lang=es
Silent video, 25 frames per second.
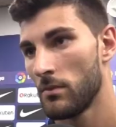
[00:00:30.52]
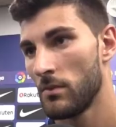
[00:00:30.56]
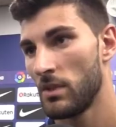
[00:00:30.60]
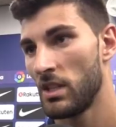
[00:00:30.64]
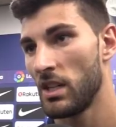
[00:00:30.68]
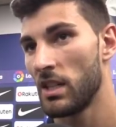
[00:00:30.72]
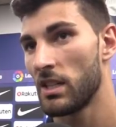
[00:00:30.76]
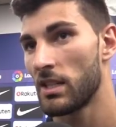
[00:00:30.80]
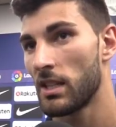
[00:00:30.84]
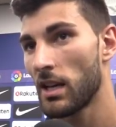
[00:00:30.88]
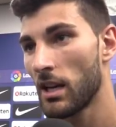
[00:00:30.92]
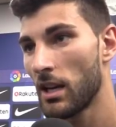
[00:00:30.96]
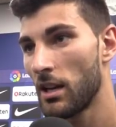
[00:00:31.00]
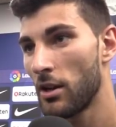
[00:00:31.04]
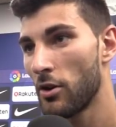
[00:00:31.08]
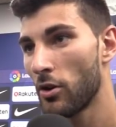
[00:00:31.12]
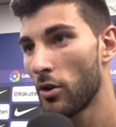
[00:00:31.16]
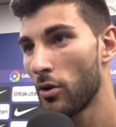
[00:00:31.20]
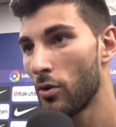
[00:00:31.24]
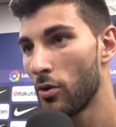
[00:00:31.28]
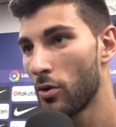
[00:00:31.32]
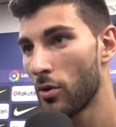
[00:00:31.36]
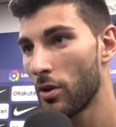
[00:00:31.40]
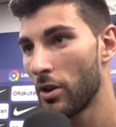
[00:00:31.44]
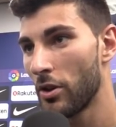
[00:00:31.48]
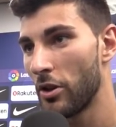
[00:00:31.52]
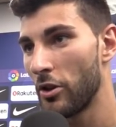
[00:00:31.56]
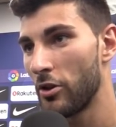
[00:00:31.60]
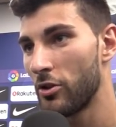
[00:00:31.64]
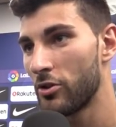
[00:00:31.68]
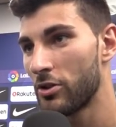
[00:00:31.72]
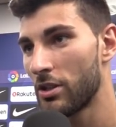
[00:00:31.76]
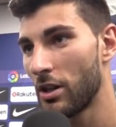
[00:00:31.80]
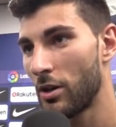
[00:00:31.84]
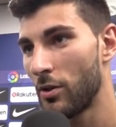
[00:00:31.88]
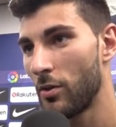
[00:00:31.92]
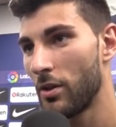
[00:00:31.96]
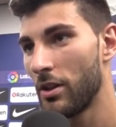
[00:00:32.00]
Sí, está claro que uno cuando
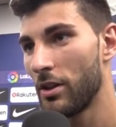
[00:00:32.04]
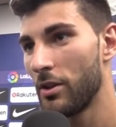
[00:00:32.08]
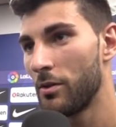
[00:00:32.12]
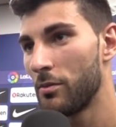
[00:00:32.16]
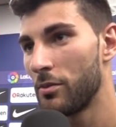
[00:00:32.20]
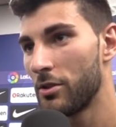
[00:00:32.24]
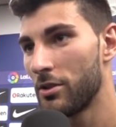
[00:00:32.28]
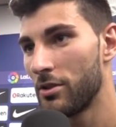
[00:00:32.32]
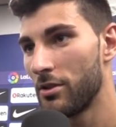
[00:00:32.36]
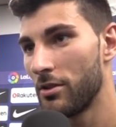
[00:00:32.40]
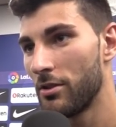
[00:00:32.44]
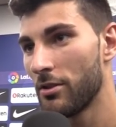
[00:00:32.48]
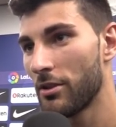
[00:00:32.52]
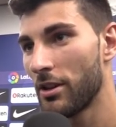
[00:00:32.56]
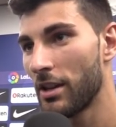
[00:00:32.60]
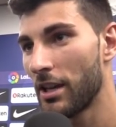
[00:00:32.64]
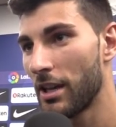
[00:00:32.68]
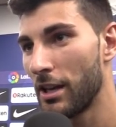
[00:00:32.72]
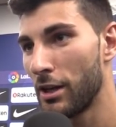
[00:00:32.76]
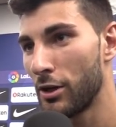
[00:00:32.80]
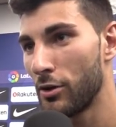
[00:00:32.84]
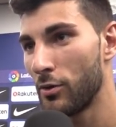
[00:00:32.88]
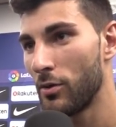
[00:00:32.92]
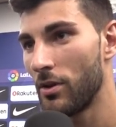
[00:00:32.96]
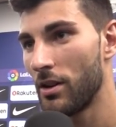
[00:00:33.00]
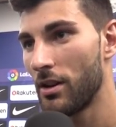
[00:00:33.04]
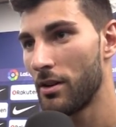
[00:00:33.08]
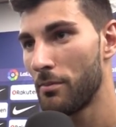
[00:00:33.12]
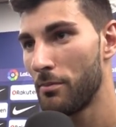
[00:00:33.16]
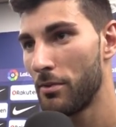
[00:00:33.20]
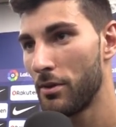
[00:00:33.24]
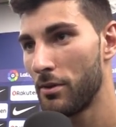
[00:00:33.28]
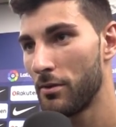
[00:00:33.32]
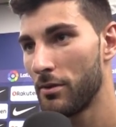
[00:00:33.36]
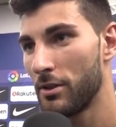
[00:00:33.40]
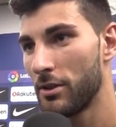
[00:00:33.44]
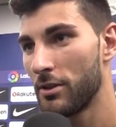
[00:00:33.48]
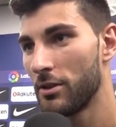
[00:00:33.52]
no está jugando pues lo que quiere es jugar,
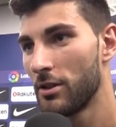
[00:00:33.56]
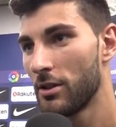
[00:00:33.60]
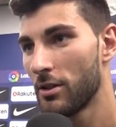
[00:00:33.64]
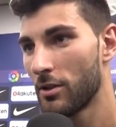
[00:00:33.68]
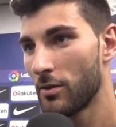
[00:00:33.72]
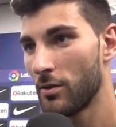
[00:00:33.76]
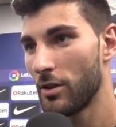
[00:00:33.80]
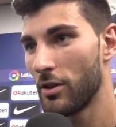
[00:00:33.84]
pero bueno,